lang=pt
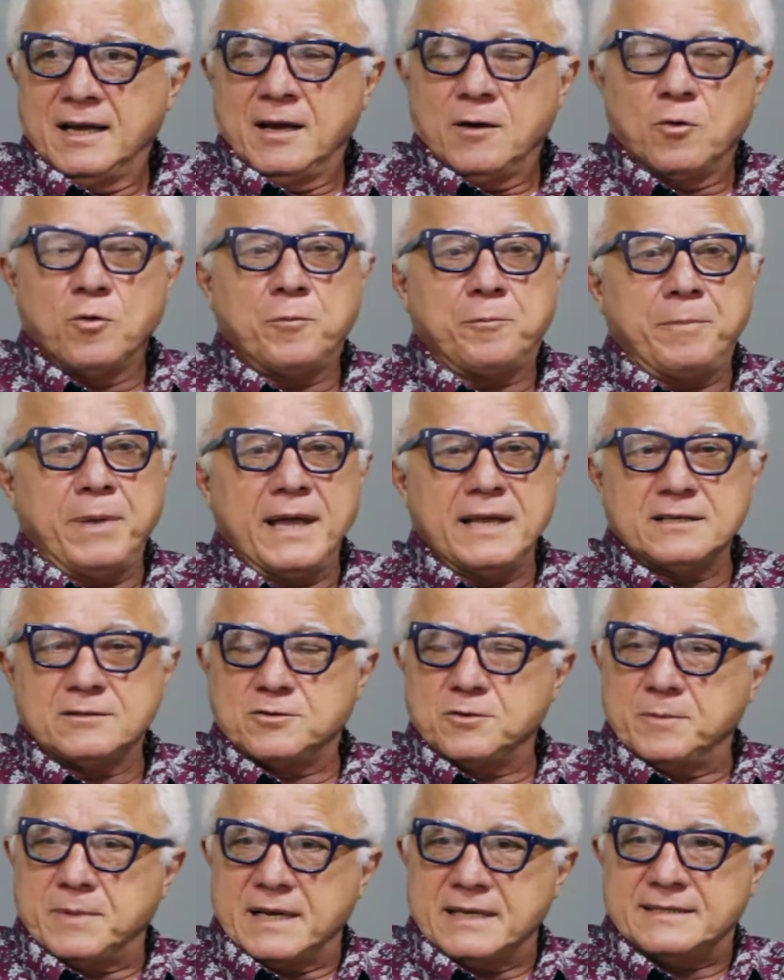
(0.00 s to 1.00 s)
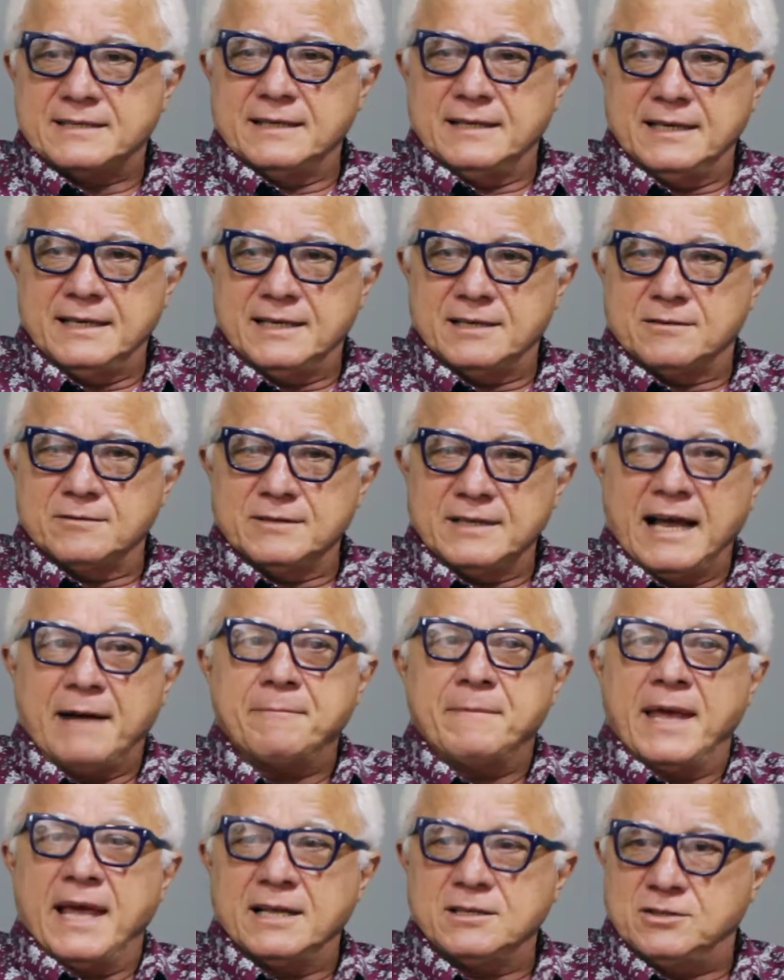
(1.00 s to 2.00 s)
O pênis do brasileiro, na
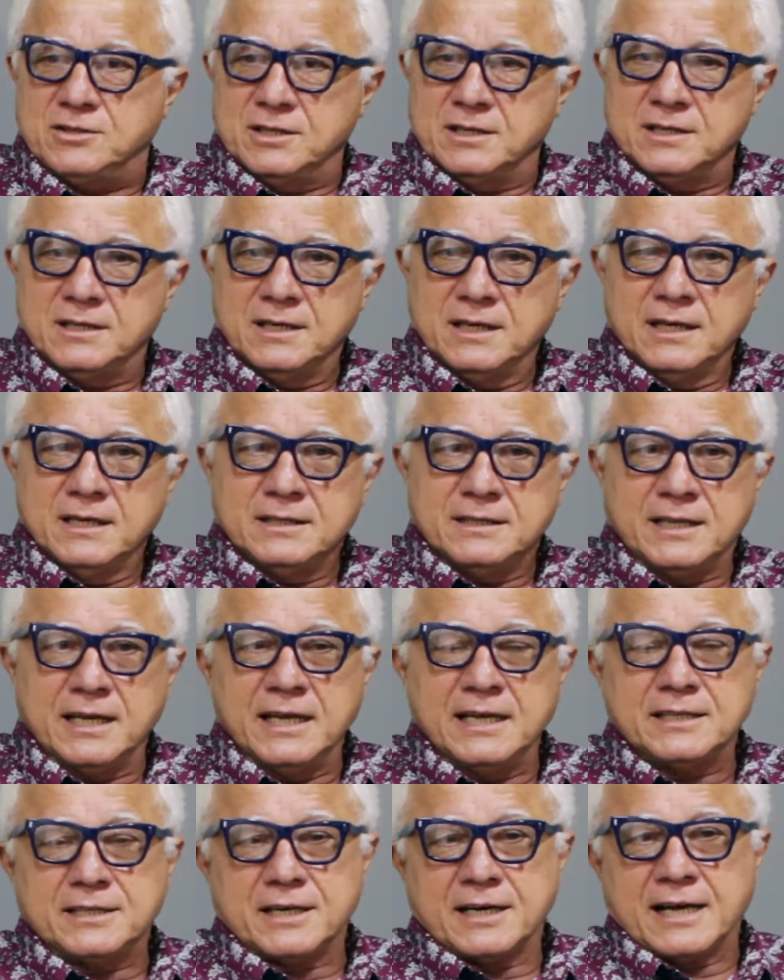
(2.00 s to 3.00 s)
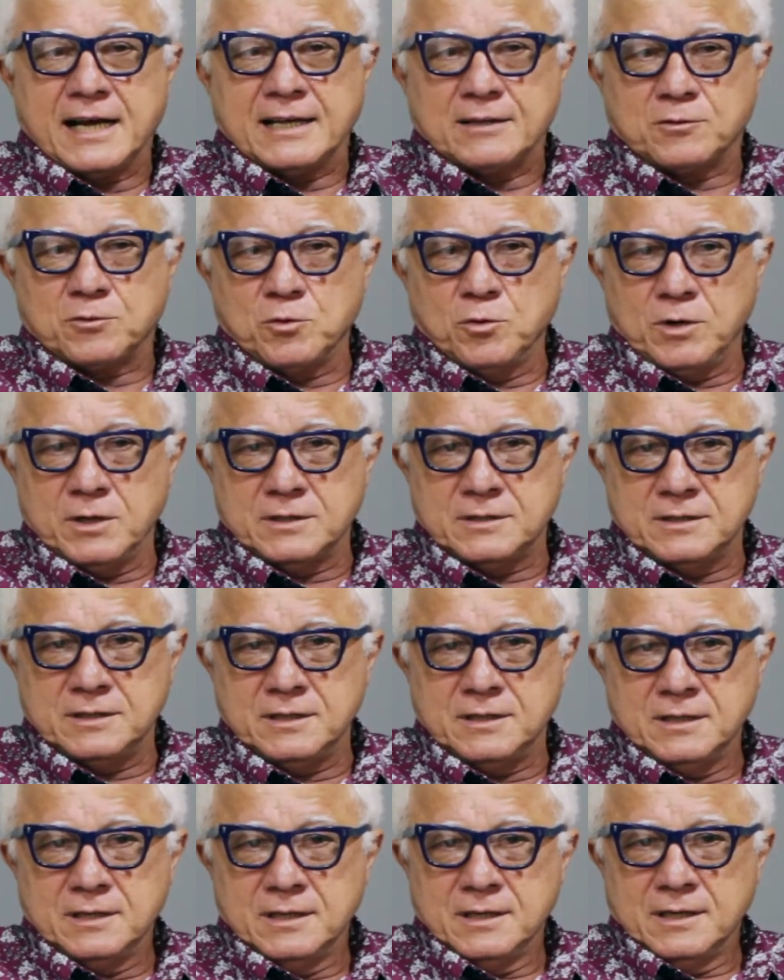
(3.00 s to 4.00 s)
média, tem entre 14
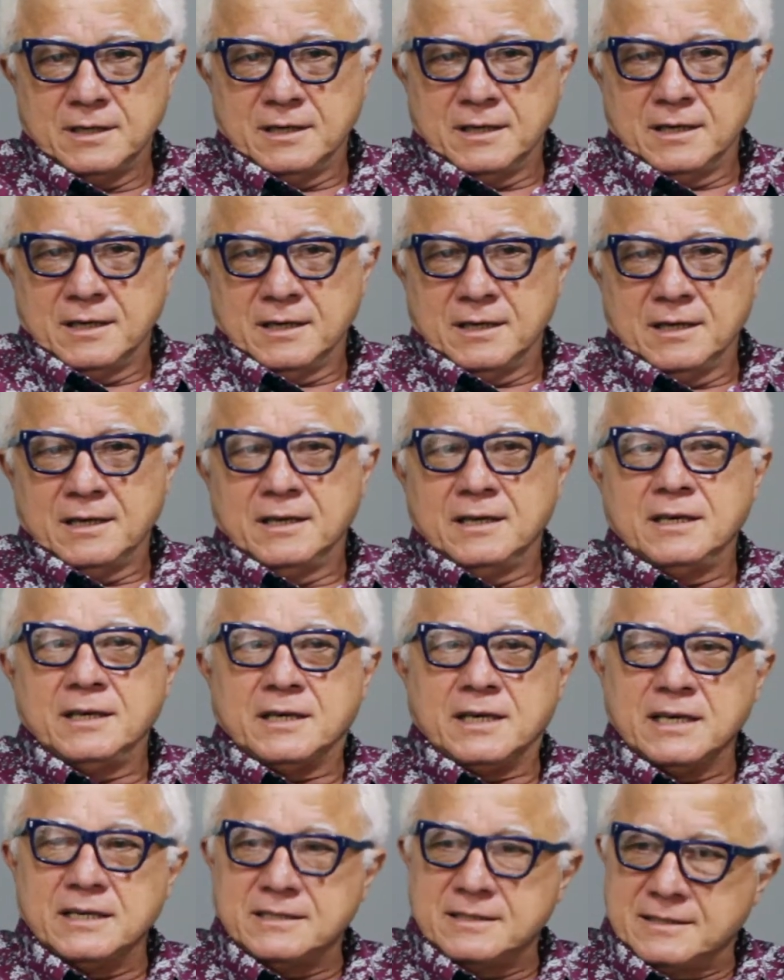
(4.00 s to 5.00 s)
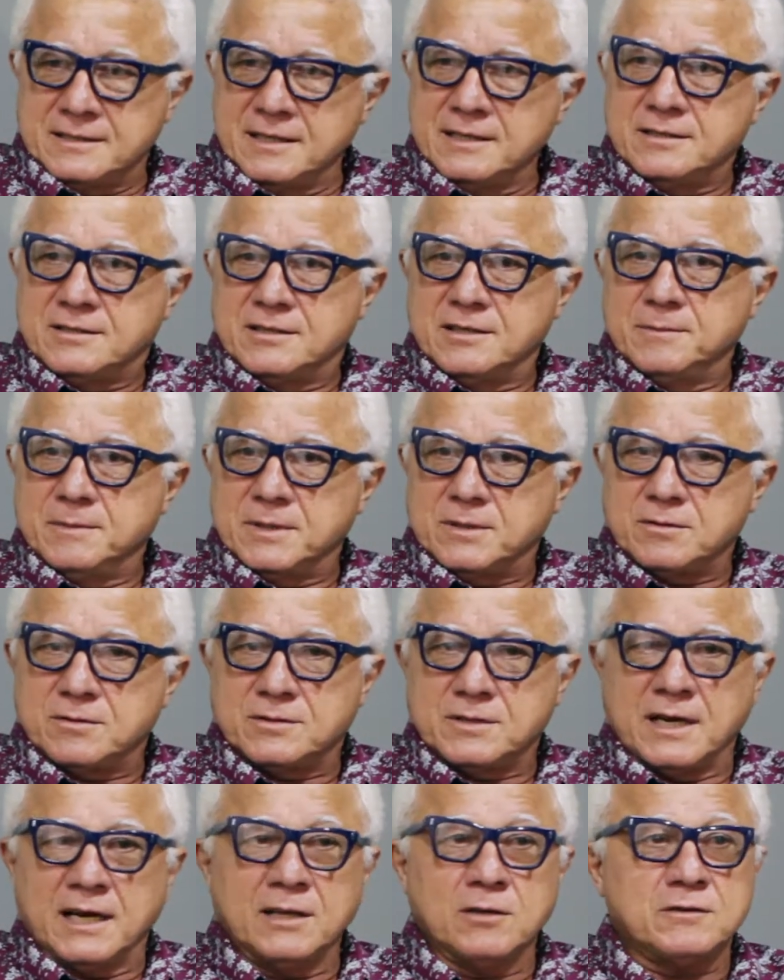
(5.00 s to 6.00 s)
e 15, né? E 15
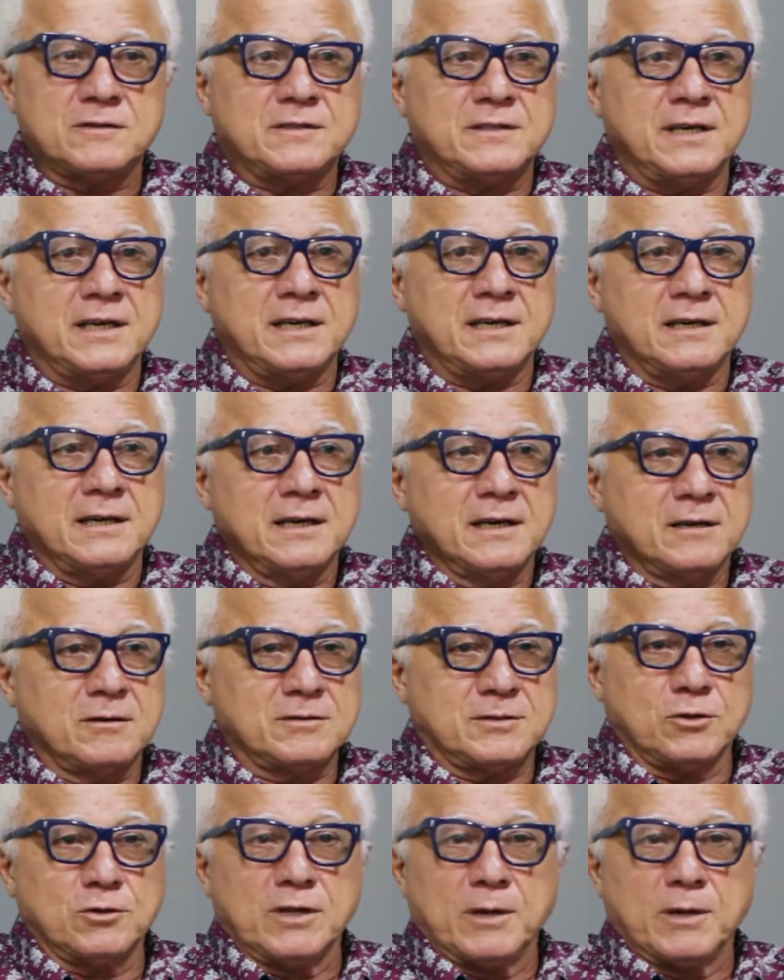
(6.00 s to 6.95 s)
centímetros. A não ser que seu